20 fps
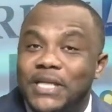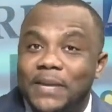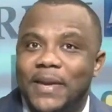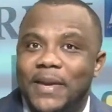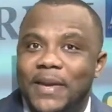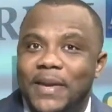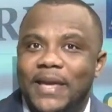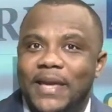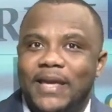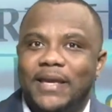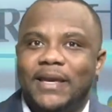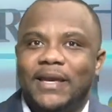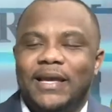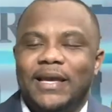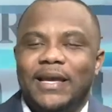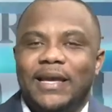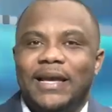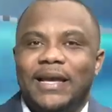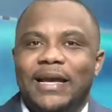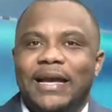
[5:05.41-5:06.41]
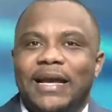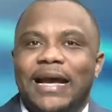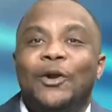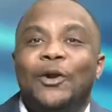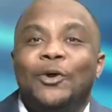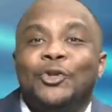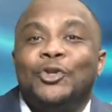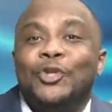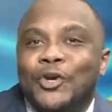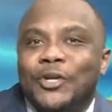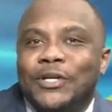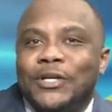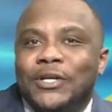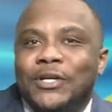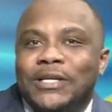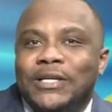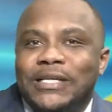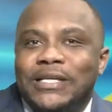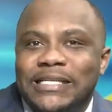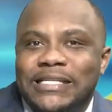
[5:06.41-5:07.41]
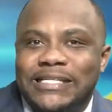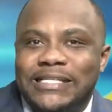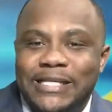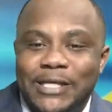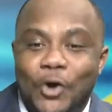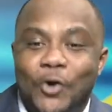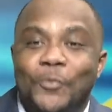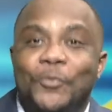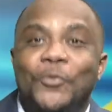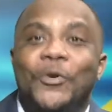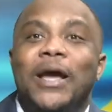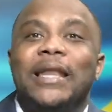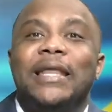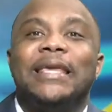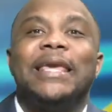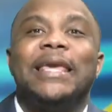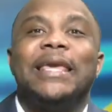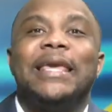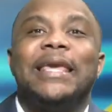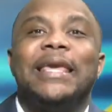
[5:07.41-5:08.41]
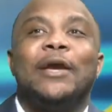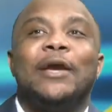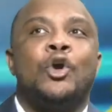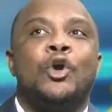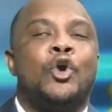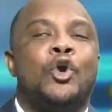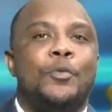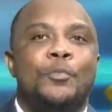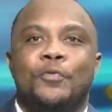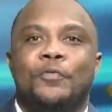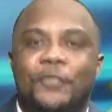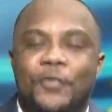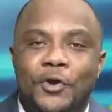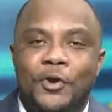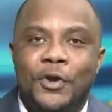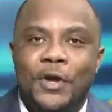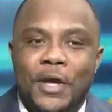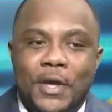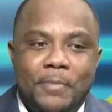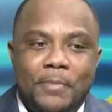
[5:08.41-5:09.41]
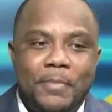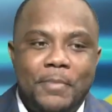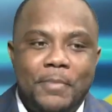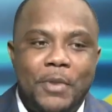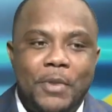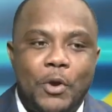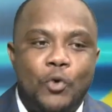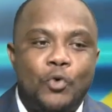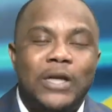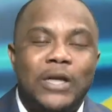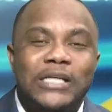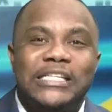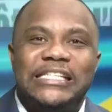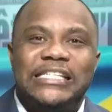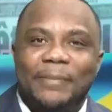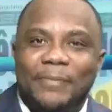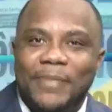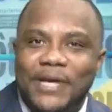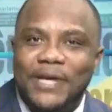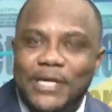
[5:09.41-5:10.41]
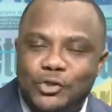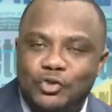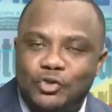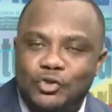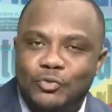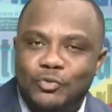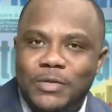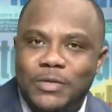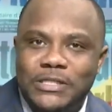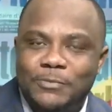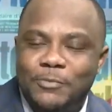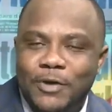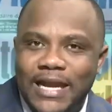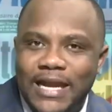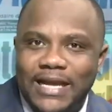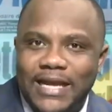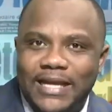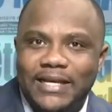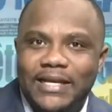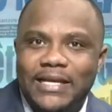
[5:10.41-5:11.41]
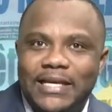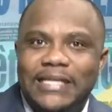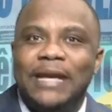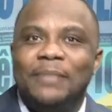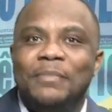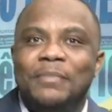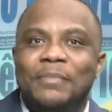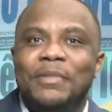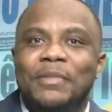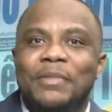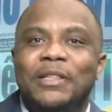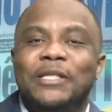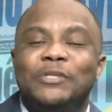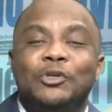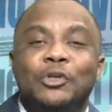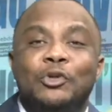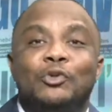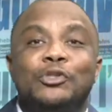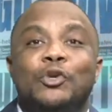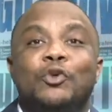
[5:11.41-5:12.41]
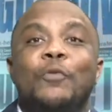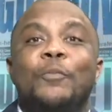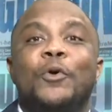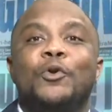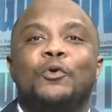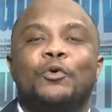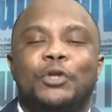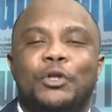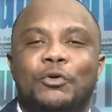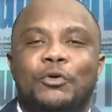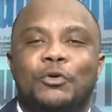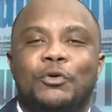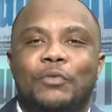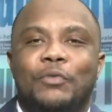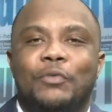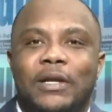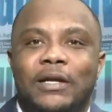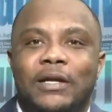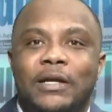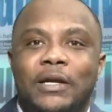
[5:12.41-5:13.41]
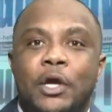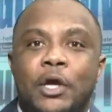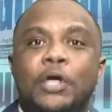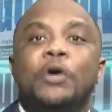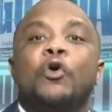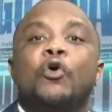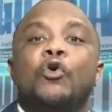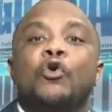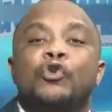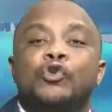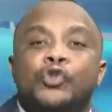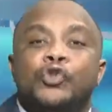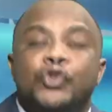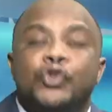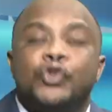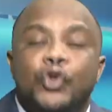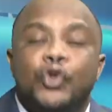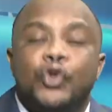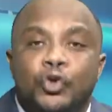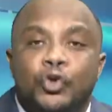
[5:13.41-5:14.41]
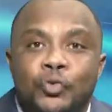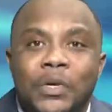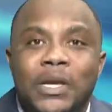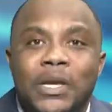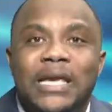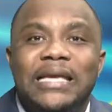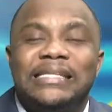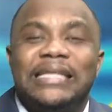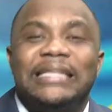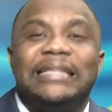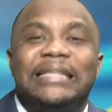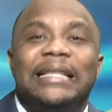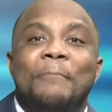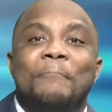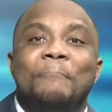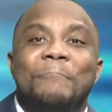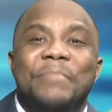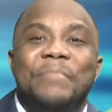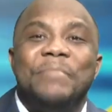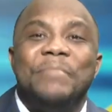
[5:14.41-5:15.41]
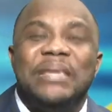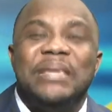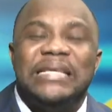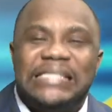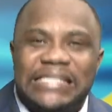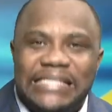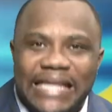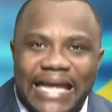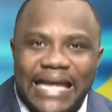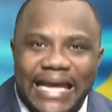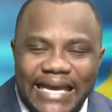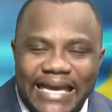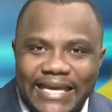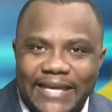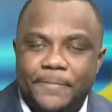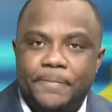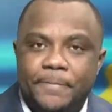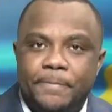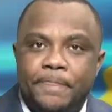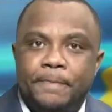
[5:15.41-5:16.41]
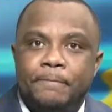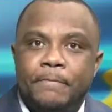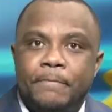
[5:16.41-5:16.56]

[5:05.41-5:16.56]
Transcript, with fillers: Jamais. Alors donc, ici, on peut alléguer comme on veut, mais on n'aura jamais de soubassement clair. ce qui doit se comprendre de côté Wana. Aujourd'hui, c'est un mystère.